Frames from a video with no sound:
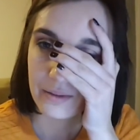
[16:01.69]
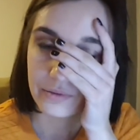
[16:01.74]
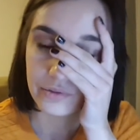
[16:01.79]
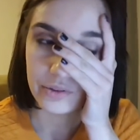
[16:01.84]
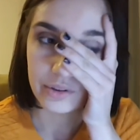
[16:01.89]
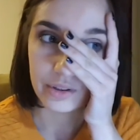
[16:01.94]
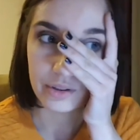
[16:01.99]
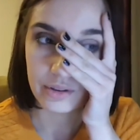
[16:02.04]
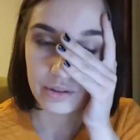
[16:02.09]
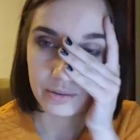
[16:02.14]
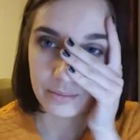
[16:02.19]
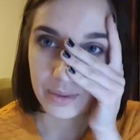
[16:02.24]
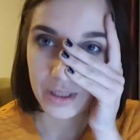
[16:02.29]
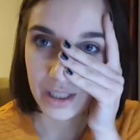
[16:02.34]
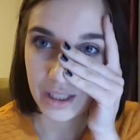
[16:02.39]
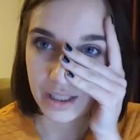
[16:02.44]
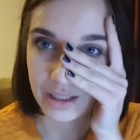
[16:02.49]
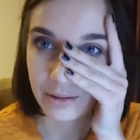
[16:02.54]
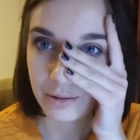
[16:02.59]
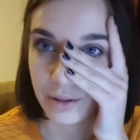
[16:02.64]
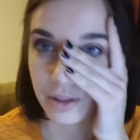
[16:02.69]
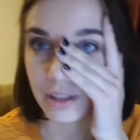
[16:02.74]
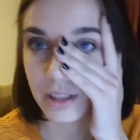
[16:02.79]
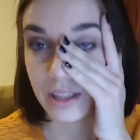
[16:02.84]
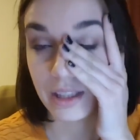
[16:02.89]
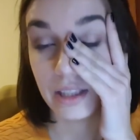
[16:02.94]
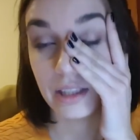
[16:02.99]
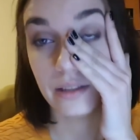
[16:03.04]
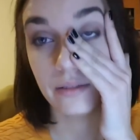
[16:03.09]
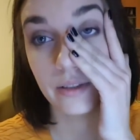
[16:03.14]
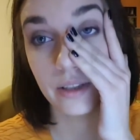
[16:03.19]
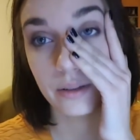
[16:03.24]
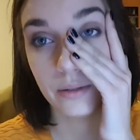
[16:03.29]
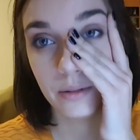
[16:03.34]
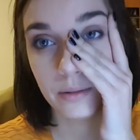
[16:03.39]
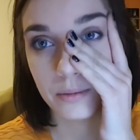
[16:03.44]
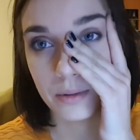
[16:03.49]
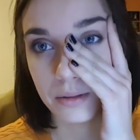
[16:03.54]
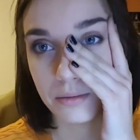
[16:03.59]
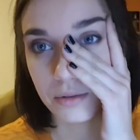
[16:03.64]
Но меня это уже не сильно
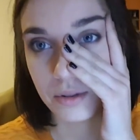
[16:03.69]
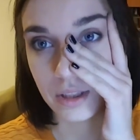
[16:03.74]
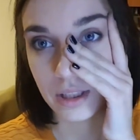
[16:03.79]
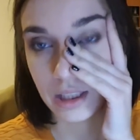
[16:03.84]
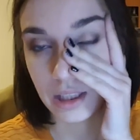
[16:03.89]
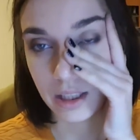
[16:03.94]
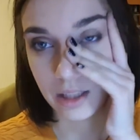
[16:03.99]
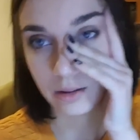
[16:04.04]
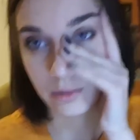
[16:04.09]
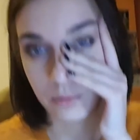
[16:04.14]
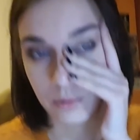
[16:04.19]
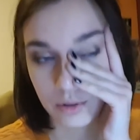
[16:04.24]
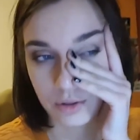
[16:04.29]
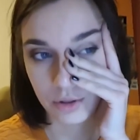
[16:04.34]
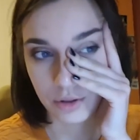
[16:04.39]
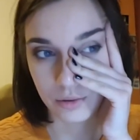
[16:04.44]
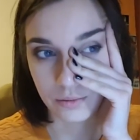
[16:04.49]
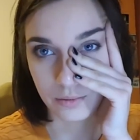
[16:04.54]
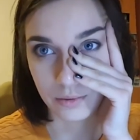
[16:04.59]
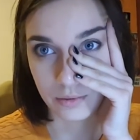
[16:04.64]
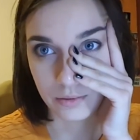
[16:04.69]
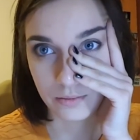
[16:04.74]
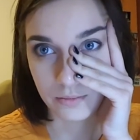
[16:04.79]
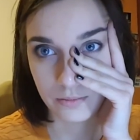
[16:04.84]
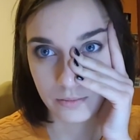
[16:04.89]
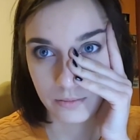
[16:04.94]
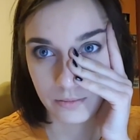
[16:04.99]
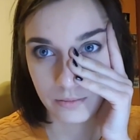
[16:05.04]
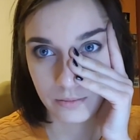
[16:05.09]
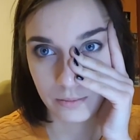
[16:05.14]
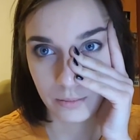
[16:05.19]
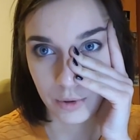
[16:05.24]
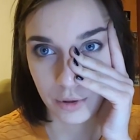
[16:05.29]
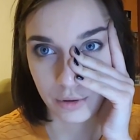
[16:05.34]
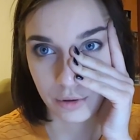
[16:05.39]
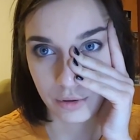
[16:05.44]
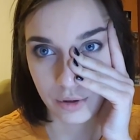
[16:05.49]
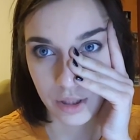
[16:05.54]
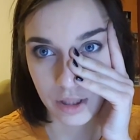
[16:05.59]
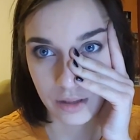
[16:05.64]
волнует, потому что я тут не живу
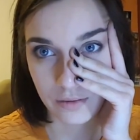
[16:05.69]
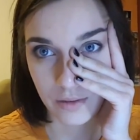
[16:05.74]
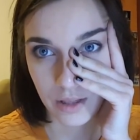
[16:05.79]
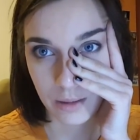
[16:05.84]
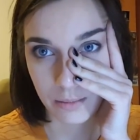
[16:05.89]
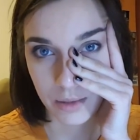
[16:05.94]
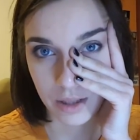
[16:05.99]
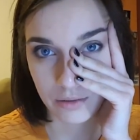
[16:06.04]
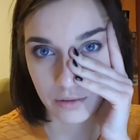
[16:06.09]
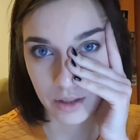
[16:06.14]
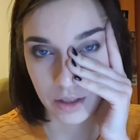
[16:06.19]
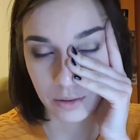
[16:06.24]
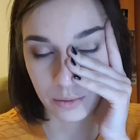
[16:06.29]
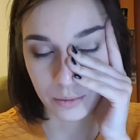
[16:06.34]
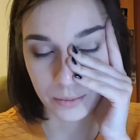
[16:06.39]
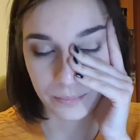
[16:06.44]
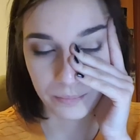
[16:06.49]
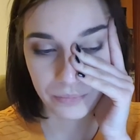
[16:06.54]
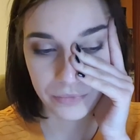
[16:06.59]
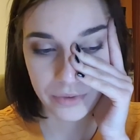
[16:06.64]
большую часть времени в году.